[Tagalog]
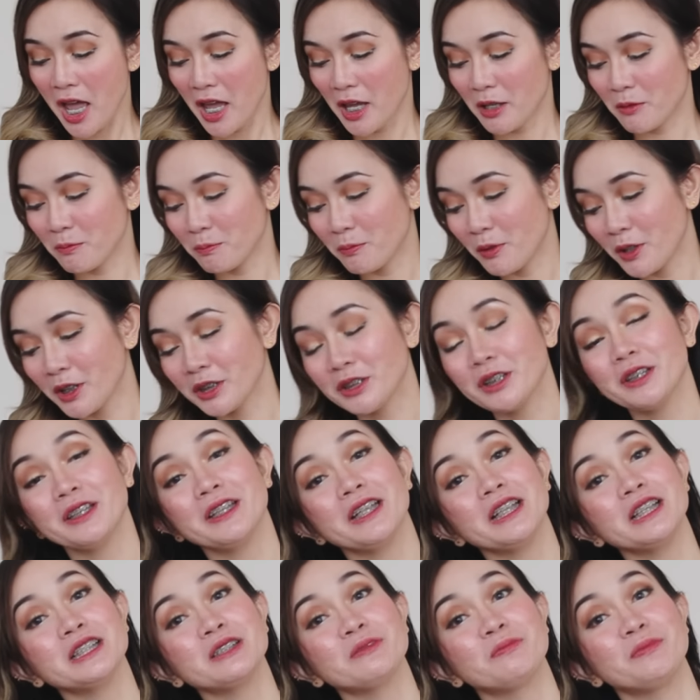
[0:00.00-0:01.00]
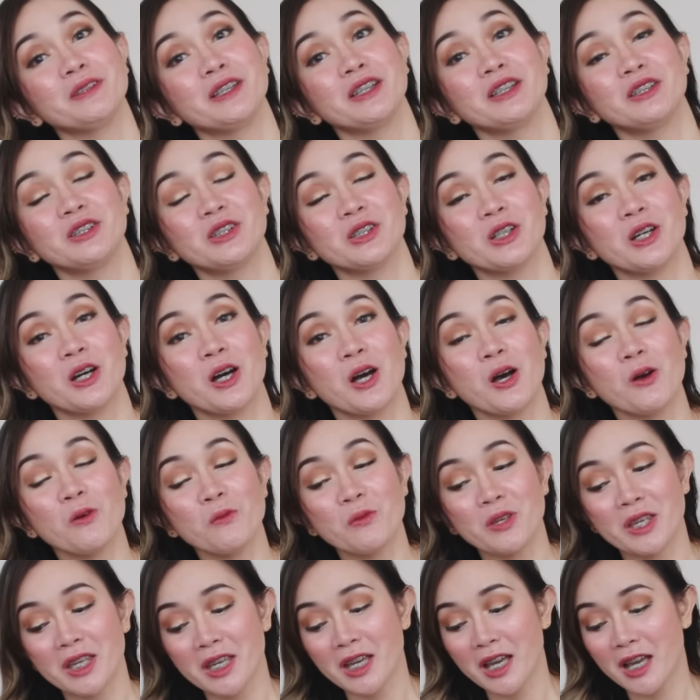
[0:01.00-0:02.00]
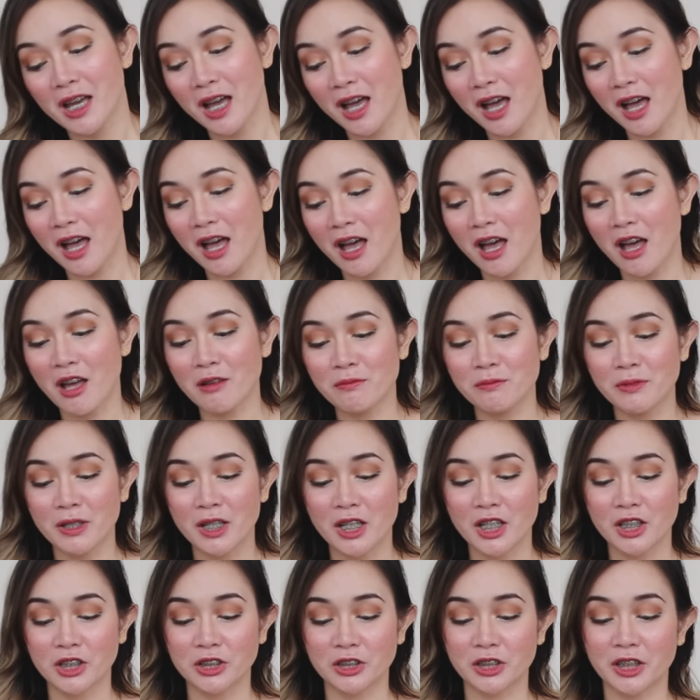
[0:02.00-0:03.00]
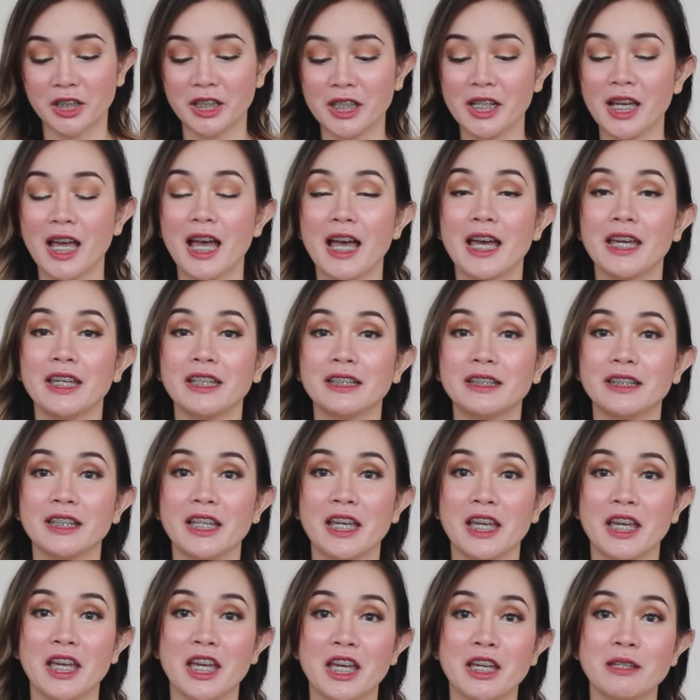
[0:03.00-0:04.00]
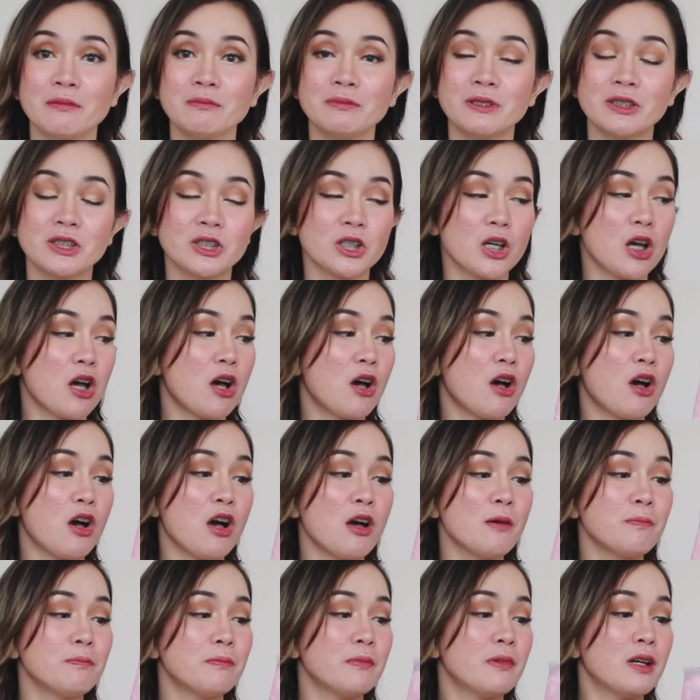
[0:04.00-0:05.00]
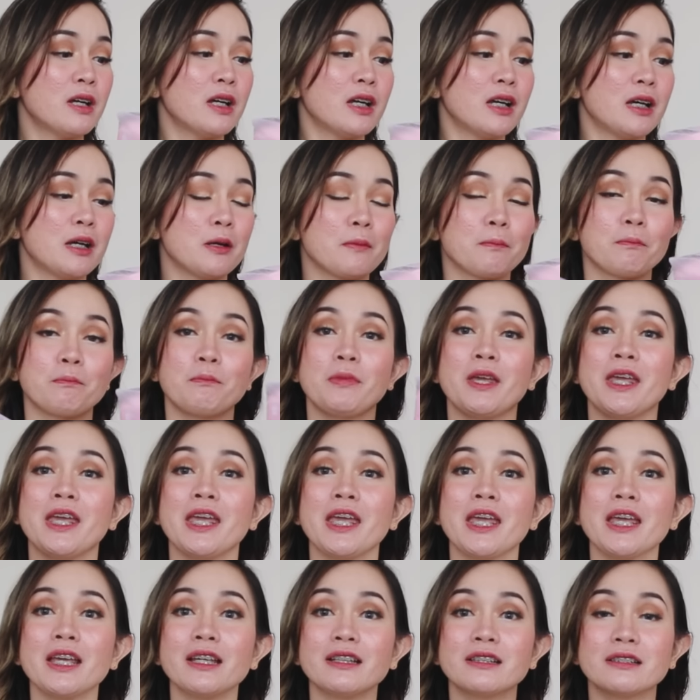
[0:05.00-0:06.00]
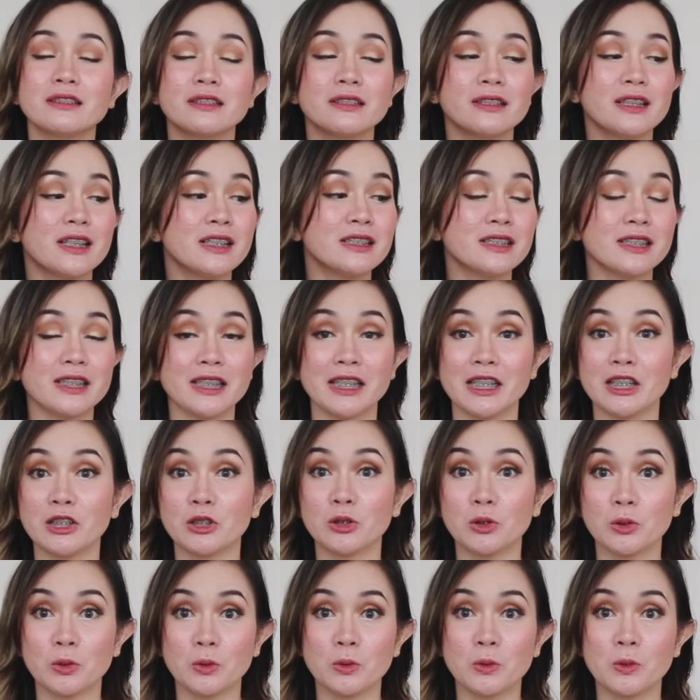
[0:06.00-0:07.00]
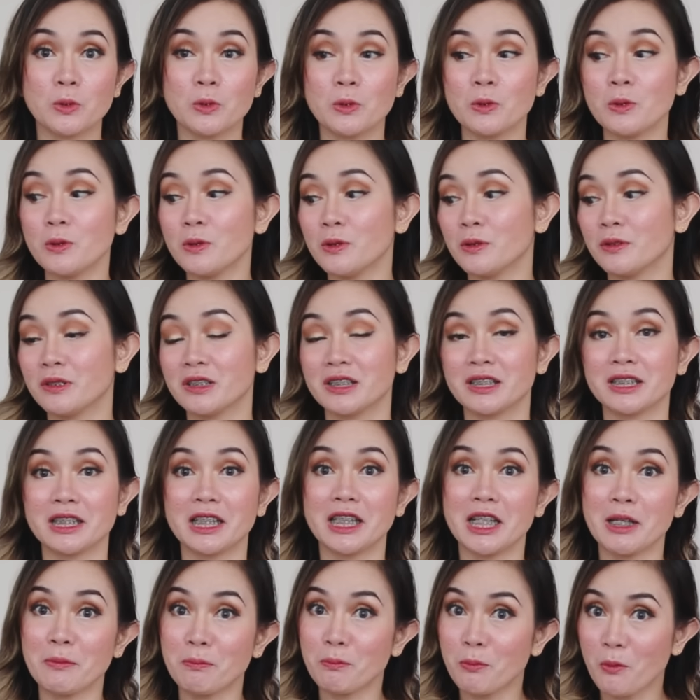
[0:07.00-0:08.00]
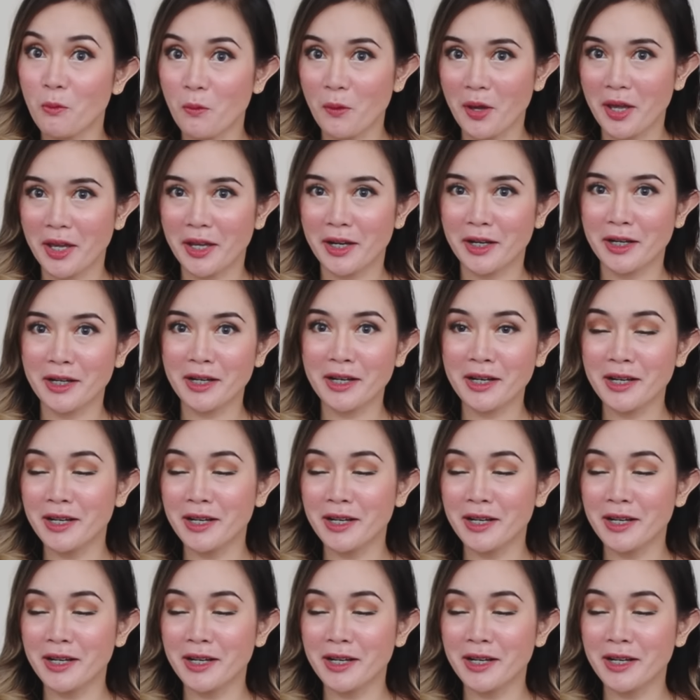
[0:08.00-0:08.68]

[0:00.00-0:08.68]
And for today's video, we have three items of pink na see-through sleepwear